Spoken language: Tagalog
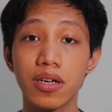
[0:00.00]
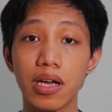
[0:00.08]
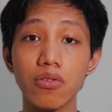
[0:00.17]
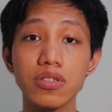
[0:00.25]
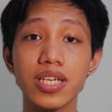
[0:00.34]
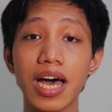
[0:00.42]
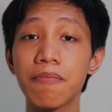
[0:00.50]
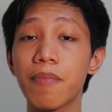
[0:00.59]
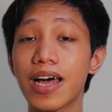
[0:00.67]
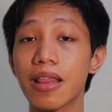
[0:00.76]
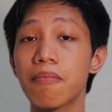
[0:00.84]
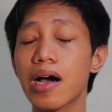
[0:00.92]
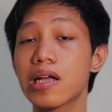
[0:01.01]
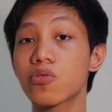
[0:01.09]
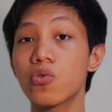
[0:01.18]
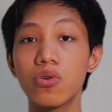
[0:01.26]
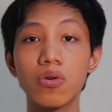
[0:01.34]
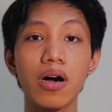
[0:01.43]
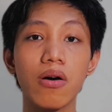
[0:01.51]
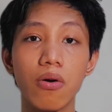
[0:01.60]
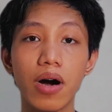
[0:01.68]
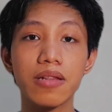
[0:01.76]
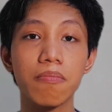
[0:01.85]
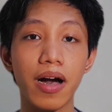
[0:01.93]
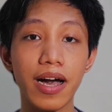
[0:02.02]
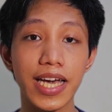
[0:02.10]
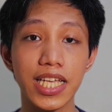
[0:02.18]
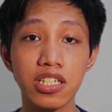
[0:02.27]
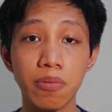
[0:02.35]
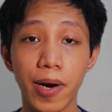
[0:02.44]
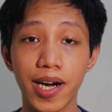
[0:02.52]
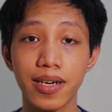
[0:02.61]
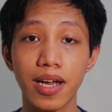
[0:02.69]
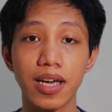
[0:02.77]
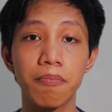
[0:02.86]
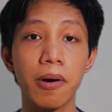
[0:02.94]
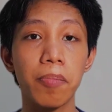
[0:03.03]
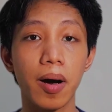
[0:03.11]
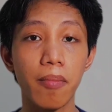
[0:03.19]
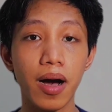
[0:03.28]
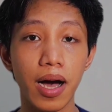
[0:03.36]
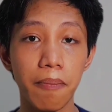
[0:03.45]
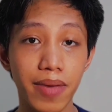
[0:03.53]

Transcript: na kung saan para makatulong ako at maka-inspire ng iba pang mga